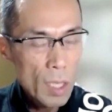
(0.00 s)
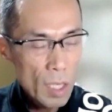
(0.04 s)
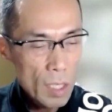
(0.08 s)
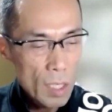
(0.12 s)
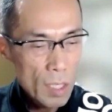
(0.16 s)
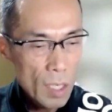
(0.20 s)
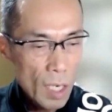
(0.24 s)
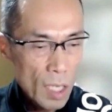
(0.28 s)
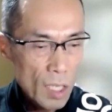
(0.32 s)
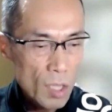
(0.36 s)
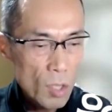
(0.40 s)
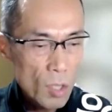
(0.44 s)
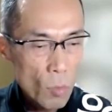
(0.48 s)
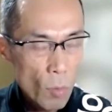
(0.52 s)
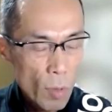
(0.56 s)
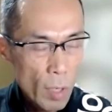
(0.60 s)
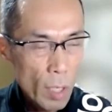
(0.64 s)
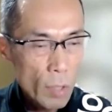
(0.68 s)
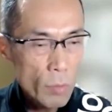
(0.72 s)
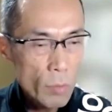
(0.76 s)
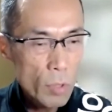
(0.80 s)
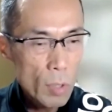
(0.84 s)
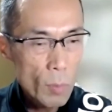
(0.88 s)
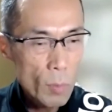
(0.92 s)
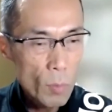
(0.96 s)
できないって言わ
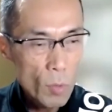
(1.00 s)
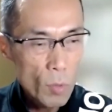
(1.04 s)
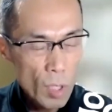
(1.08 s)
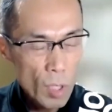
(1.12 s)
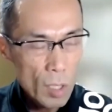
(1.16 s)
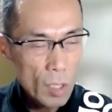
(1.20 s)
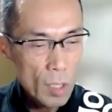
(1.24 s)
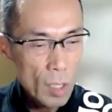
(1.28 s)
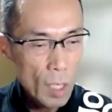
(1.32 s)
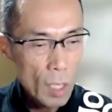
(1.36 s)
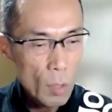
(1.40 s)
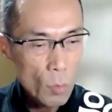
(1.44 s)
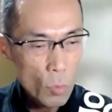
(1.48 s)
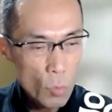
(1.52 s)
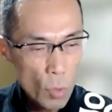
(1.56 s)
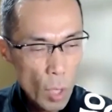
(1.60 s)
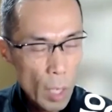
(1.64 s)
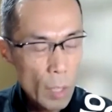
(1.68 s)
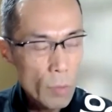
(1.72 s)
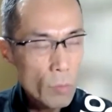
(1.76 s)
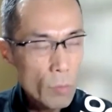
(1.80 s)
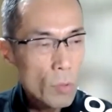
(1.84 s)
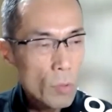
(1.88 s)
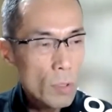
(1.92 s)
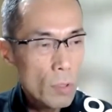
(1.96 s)
なくてもできないこと
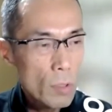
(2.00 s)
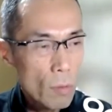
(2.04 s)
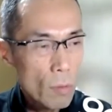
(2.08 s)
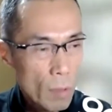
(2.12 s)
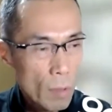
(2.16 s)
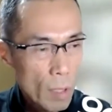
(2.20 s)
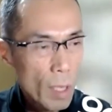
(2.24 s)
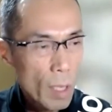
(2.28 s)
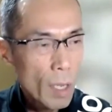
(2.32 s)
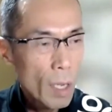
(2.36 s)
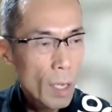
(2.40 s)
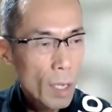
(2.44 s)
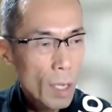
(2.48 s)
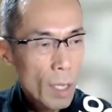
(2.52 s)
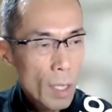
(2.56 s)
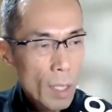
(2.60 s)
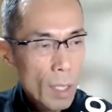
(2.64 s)
あるんですよね。